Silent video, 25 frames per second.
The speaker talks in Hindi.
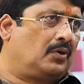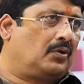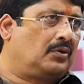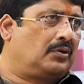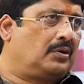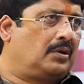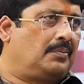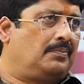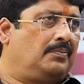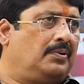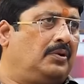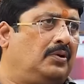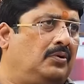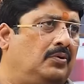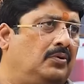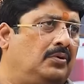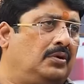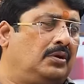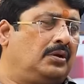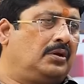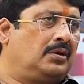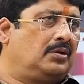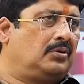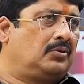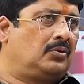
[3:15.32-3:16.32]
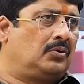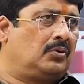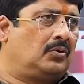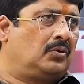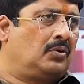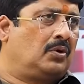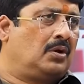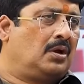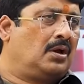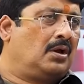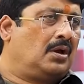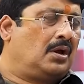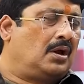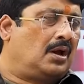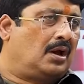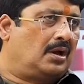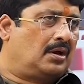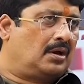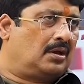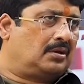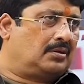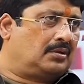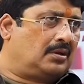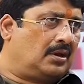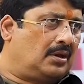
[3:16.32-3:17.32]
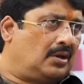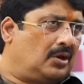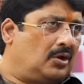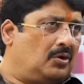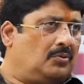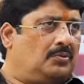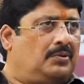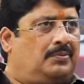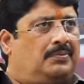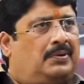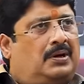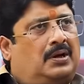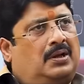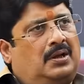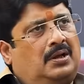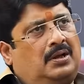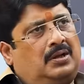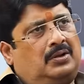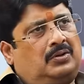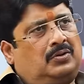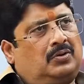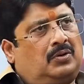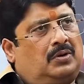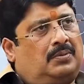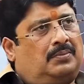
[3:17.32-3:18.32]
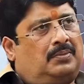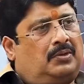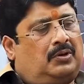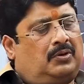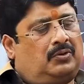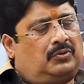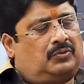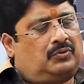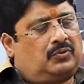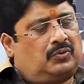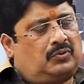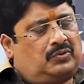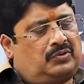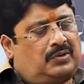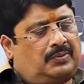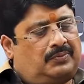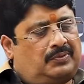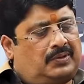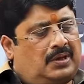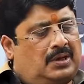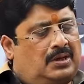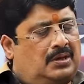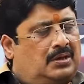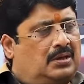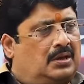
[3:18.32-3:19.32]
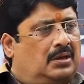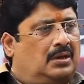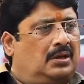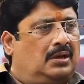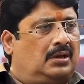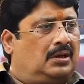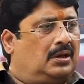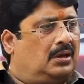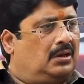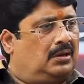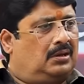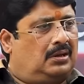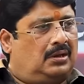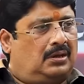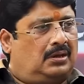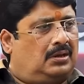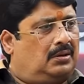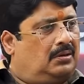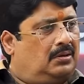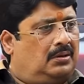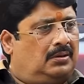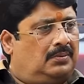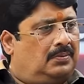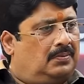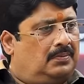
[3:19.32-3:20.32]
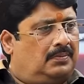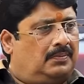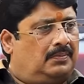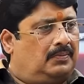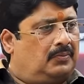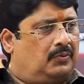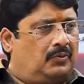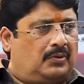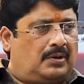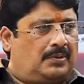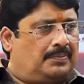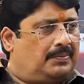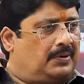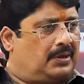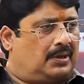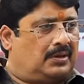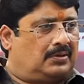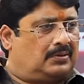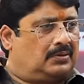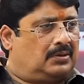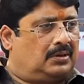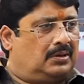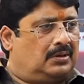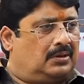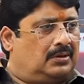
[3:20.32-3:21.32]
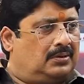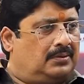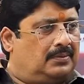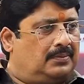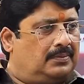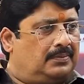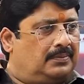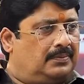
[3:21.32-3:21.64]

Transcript: और जब हम्म। भी हुई हैं तो अगर तनाव भी बढ़ा है तो हमने उसको सबसाइड करने के लिए ही पूरा प्रयास किया